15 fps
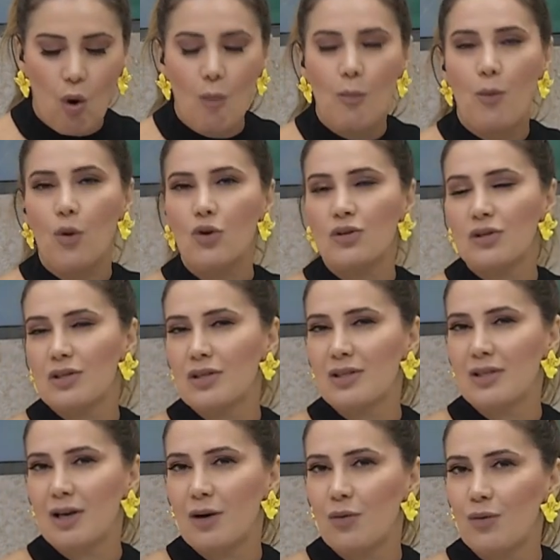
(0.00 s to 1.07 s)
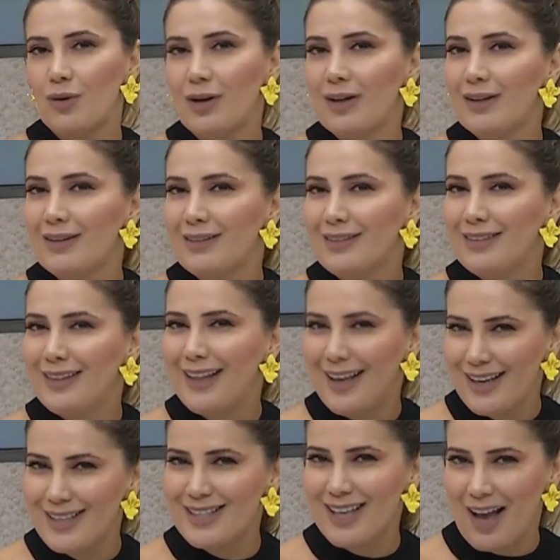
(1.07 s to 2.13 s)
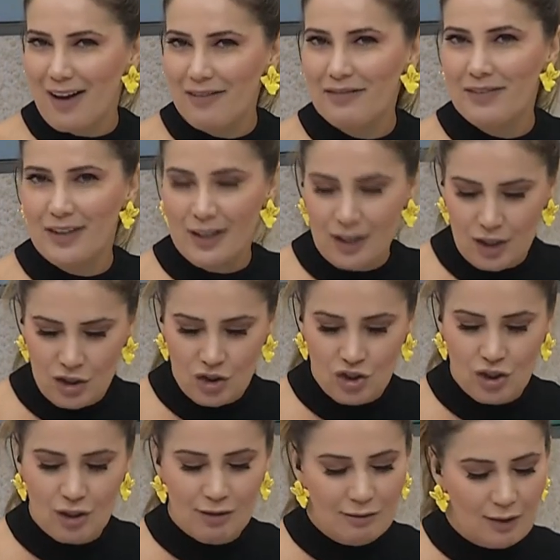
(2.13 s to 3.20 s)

oposição desafiante?